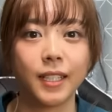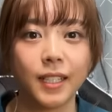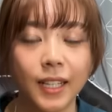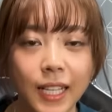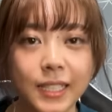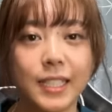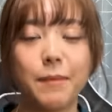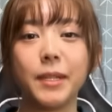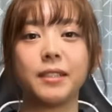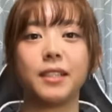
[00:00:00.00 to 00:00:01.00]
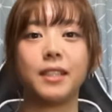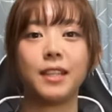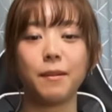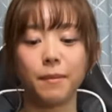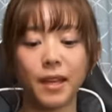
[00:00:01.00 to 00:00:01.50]
はいじゃあまず1
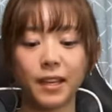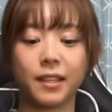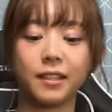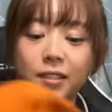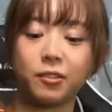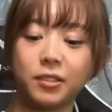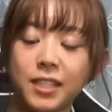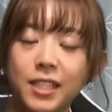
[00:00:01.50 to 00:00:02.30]
点目こち